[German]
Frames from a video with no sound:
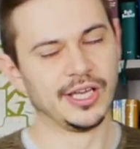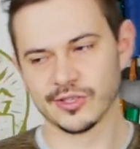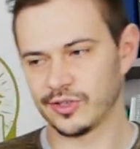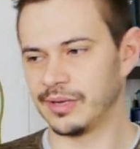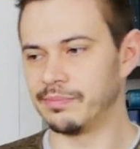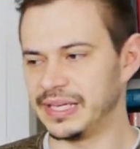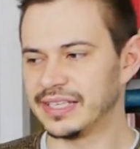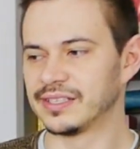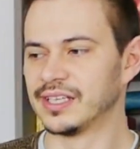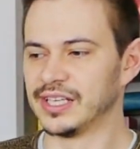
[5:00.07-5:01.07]
sondern
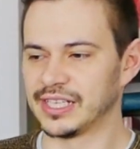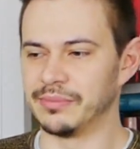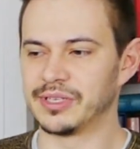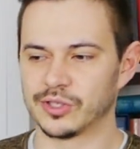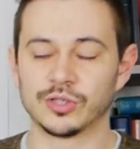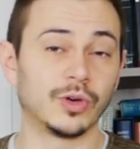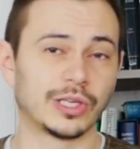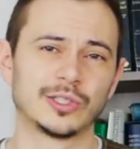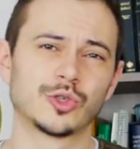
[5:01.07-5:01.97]
betet, damit es euch wirklich